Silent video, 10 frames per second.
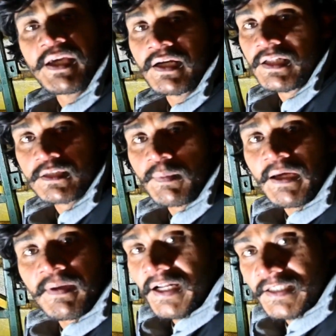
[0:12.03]
बेयर गर्ल्स
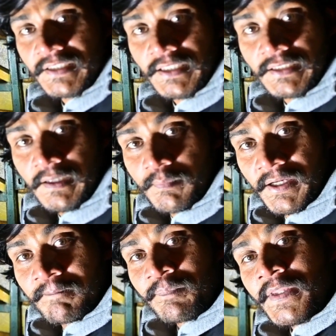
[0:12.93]
भाई बना देता था
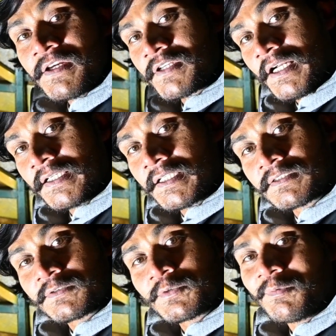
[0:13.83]
अपने
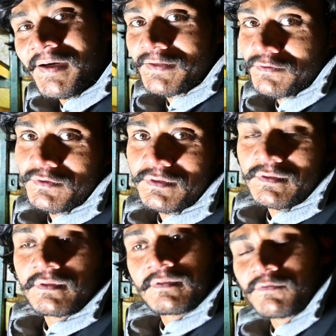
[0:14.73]
शेल्टर्स तो बस
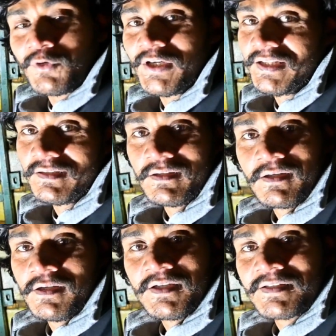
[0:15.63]
वही
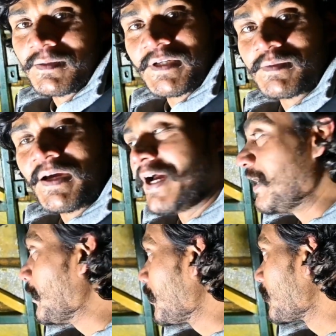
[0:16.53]
समझ में
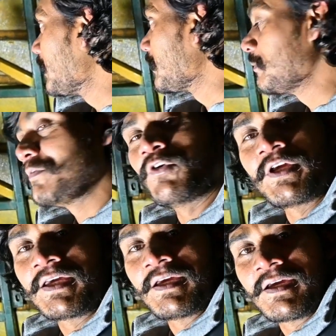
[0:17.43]
आया और मैंने भी
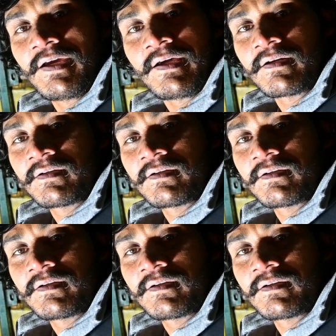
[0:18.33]
वही किया यार